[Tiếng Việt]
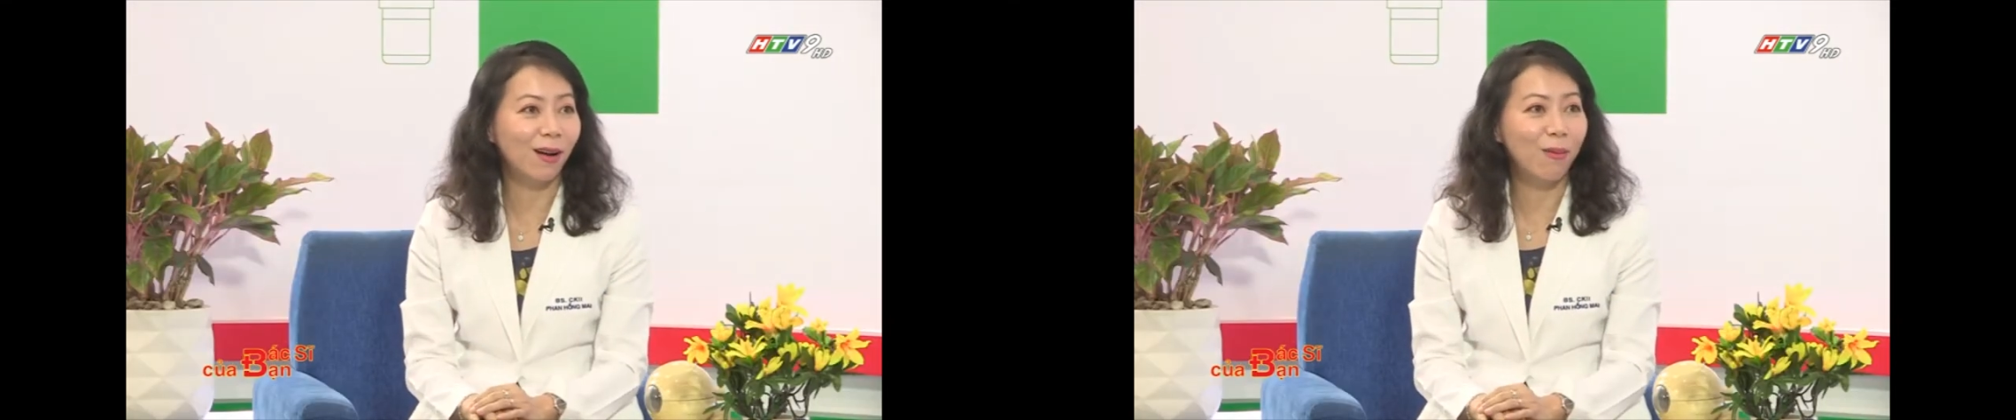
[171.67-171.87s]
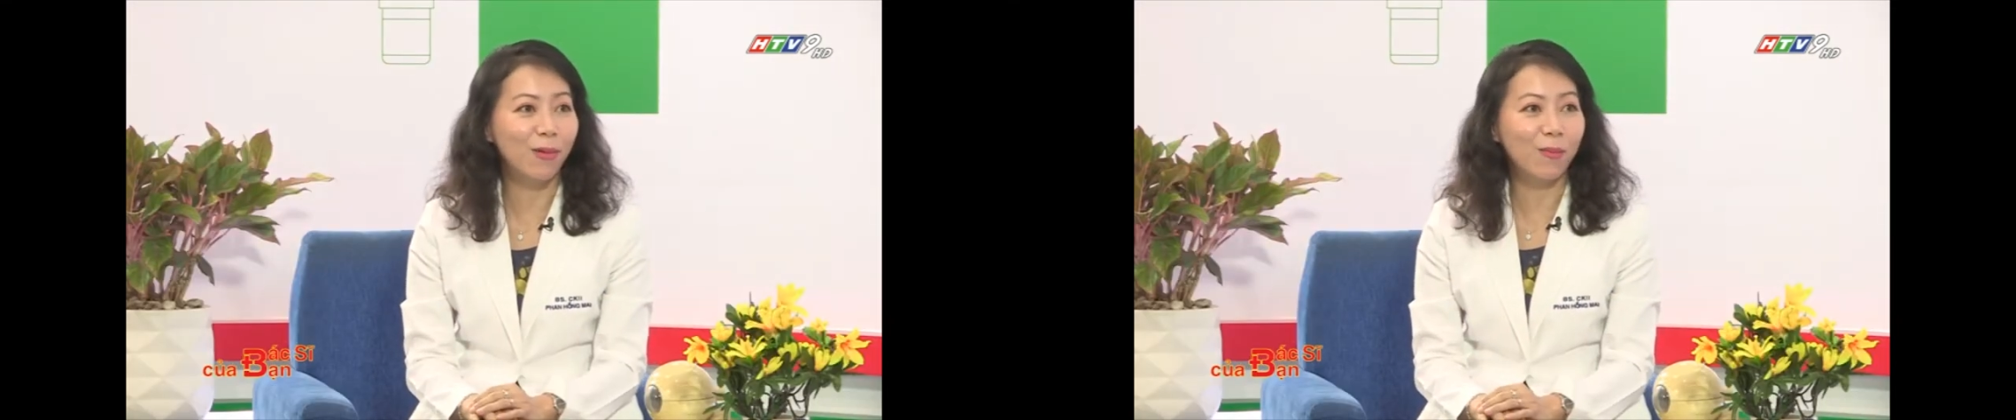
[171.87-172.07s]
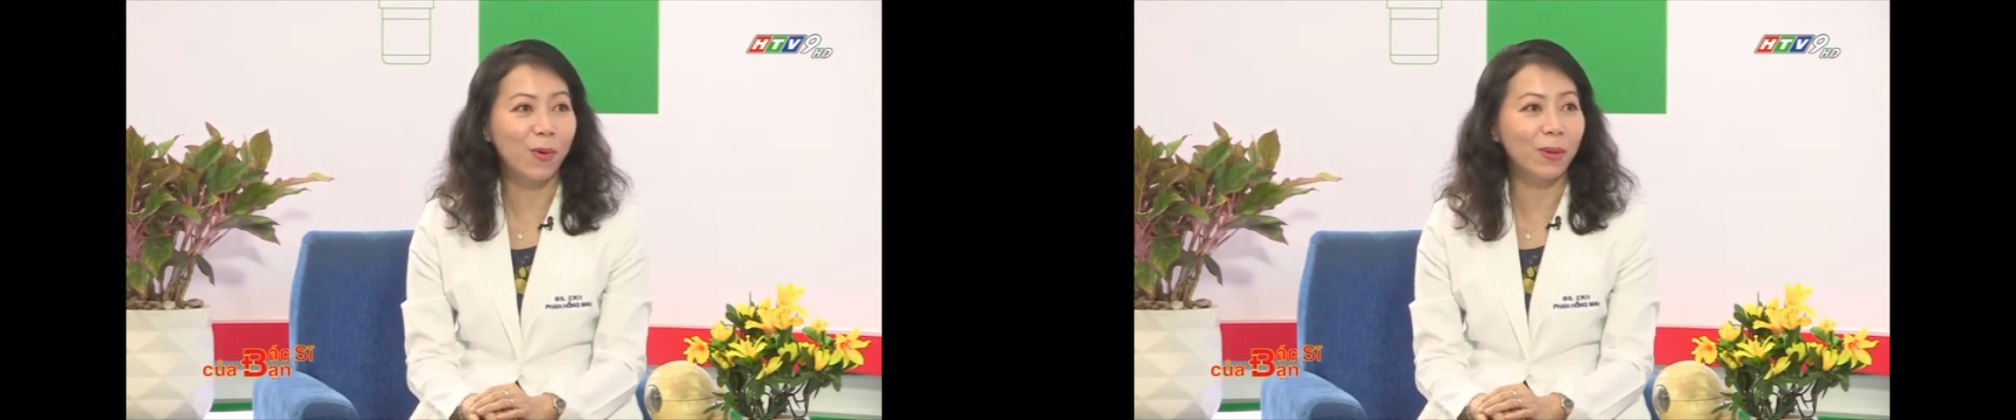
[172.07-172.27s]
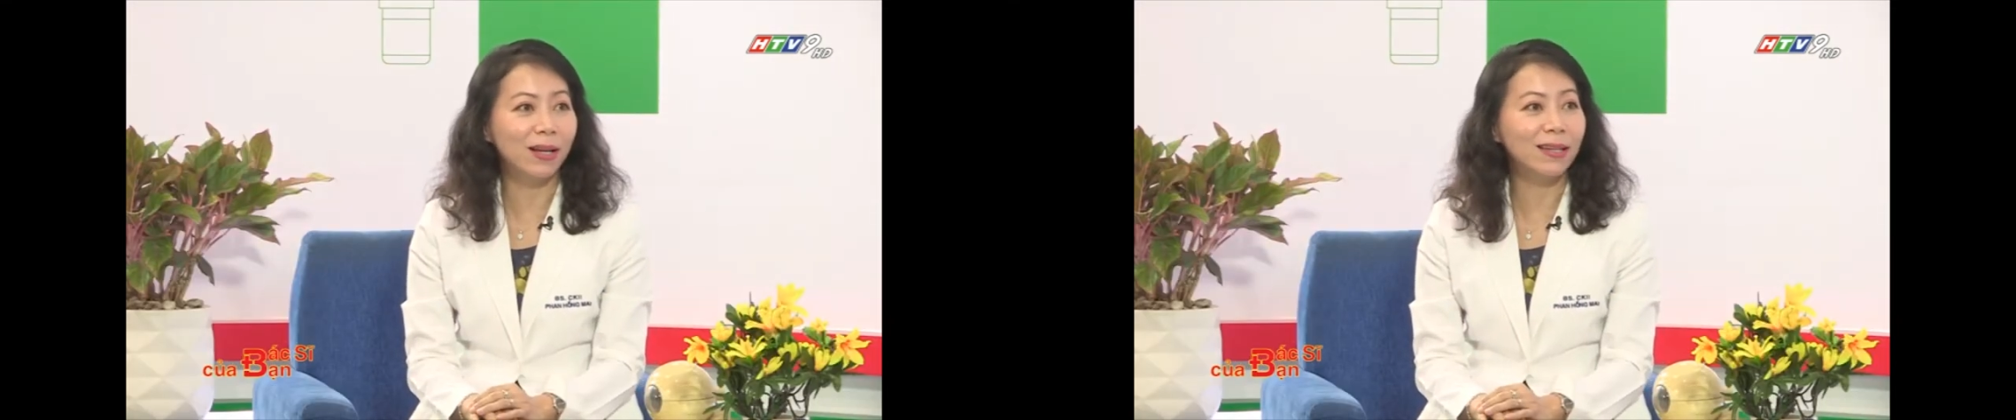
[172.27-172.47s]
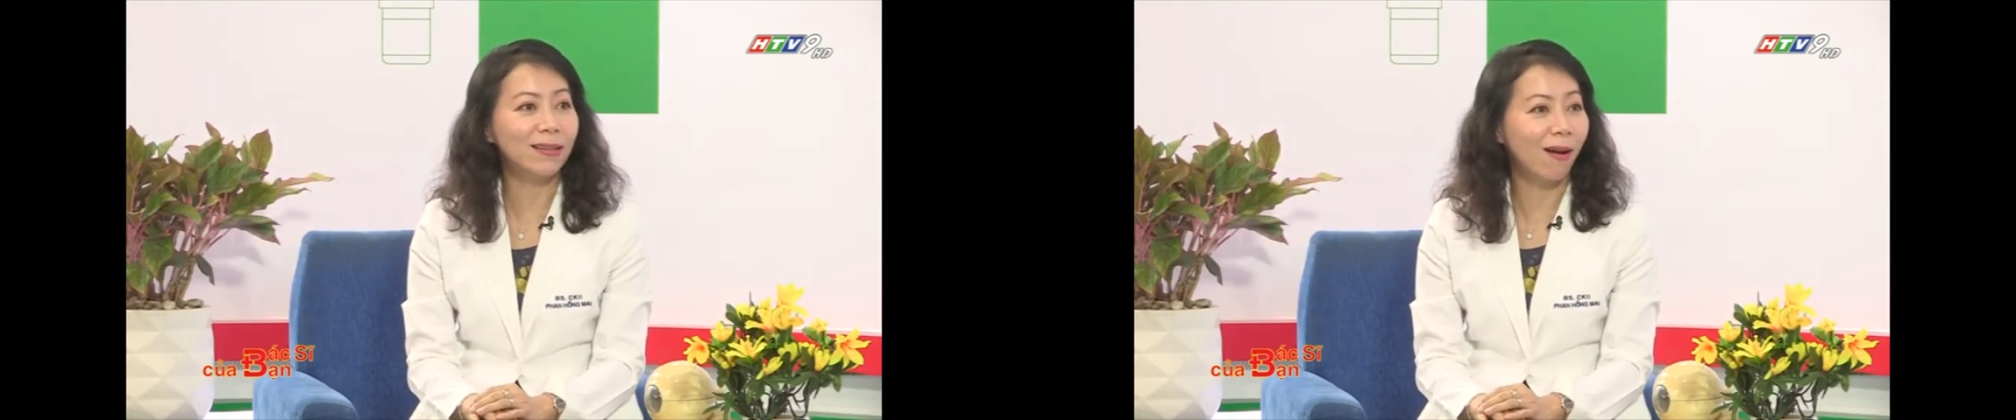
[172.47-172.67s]
không có một
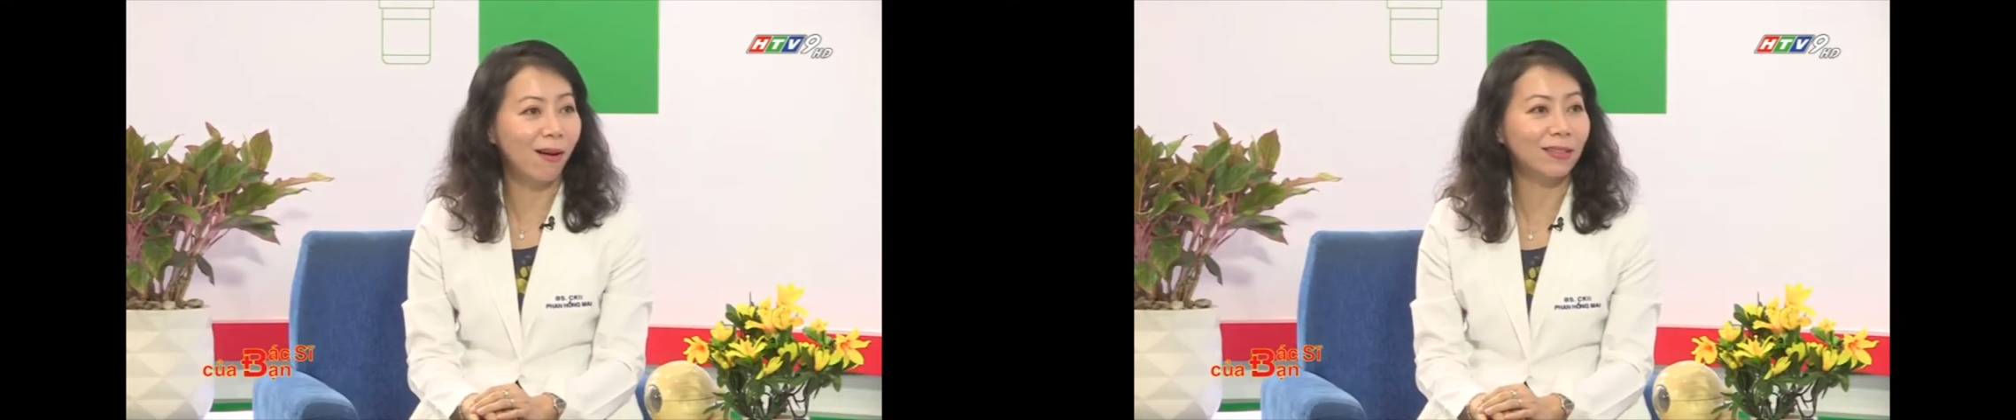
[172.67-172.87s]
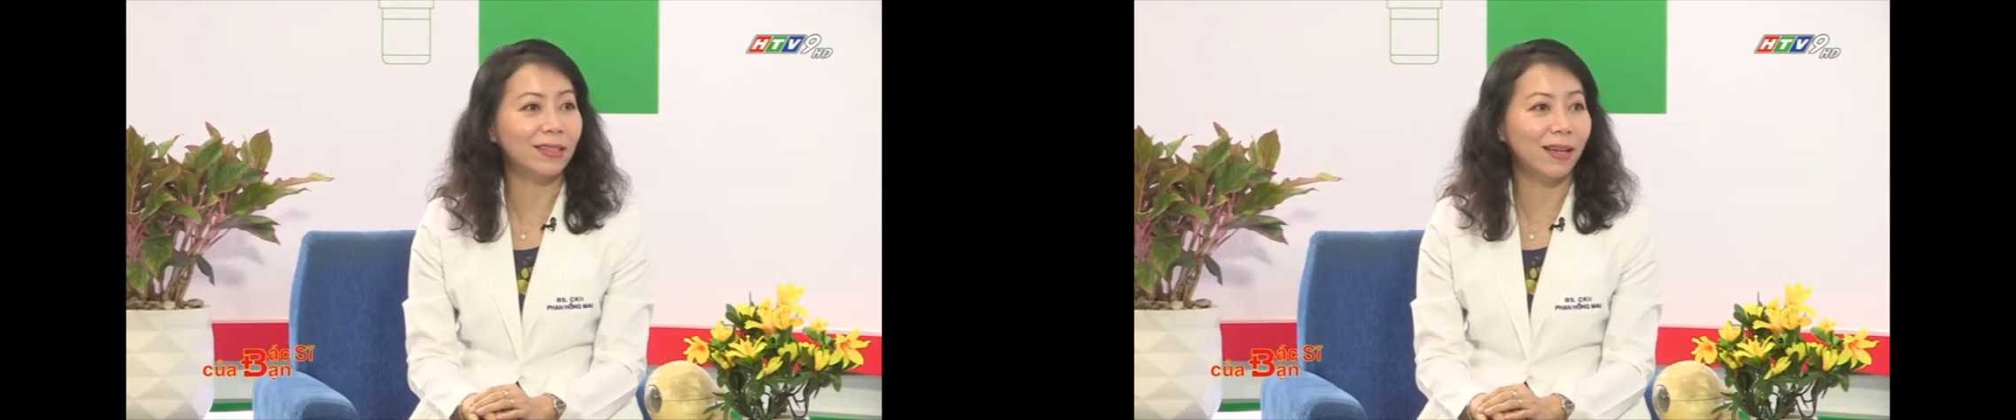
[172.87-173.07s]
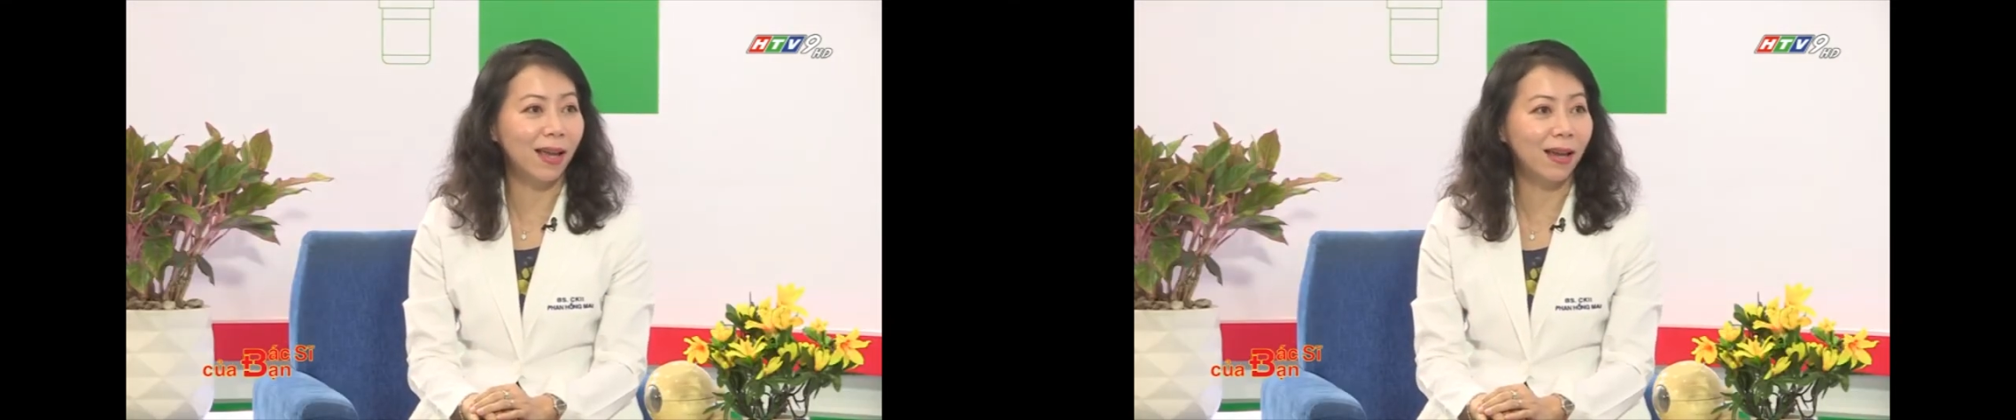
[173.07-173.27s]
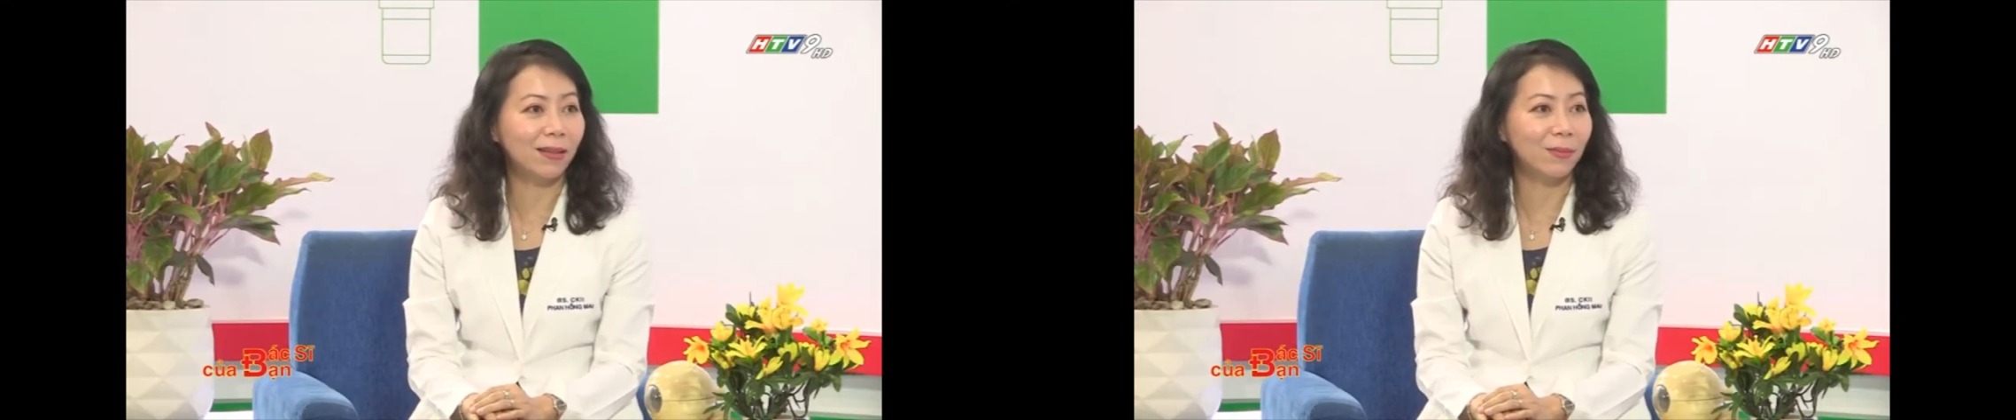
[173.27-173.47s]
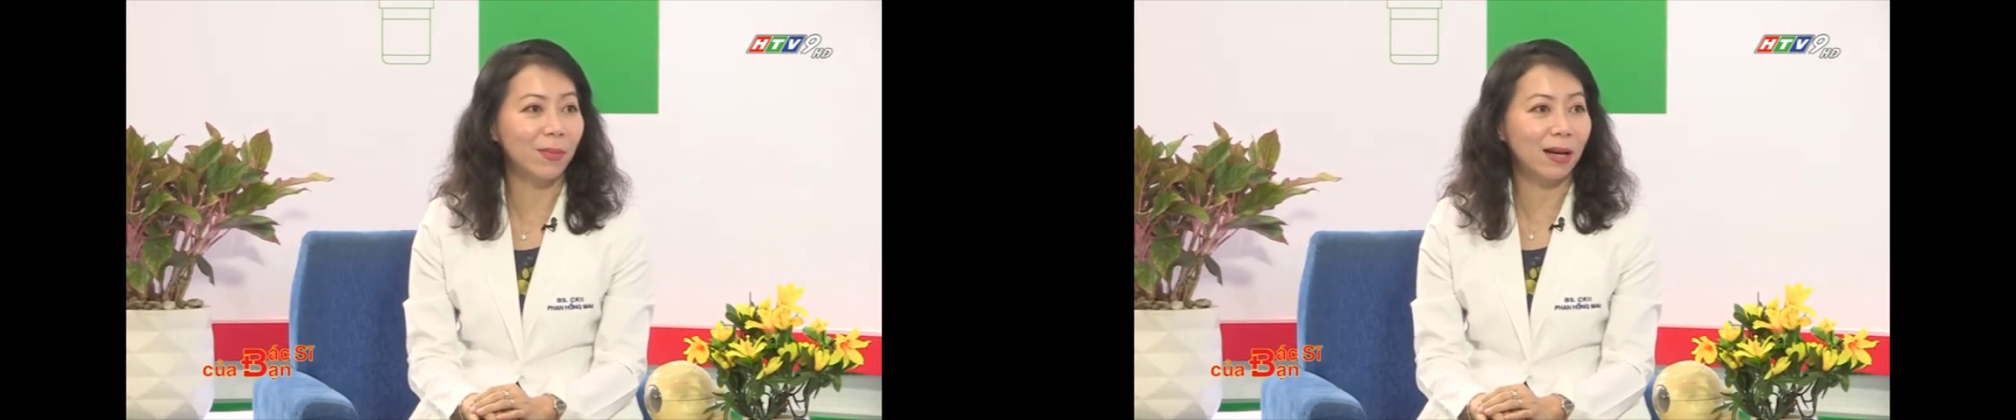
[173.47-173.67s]
cái lý do gì hết
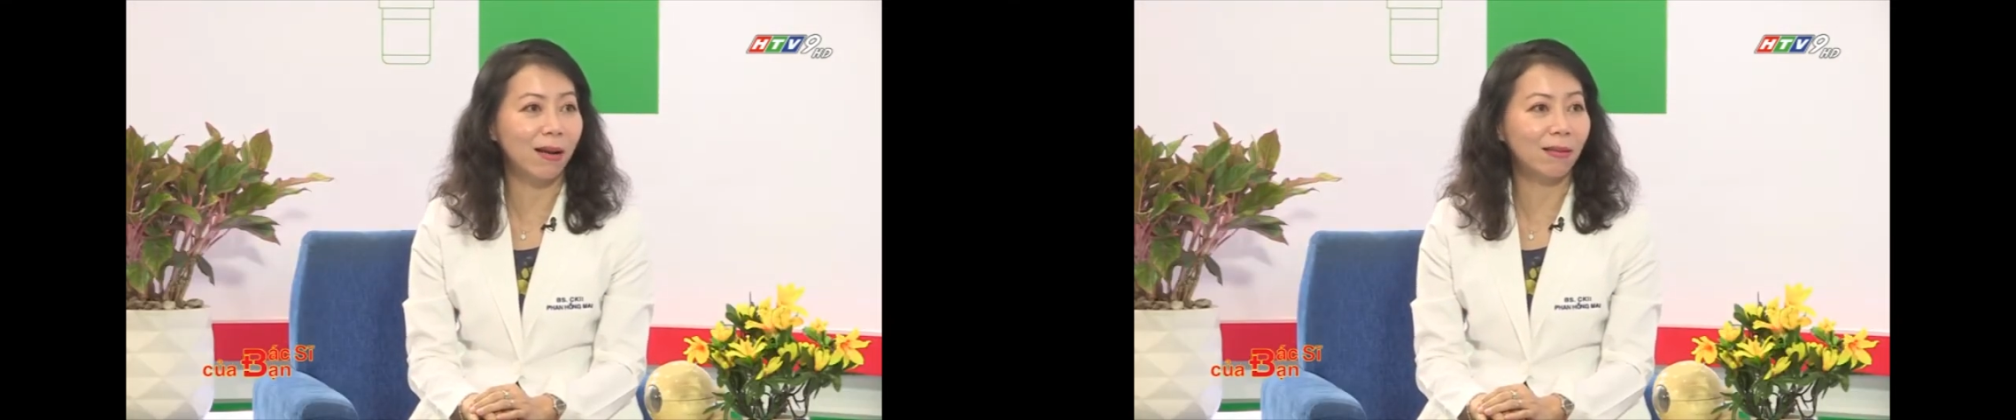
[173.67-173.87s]
mà yeah.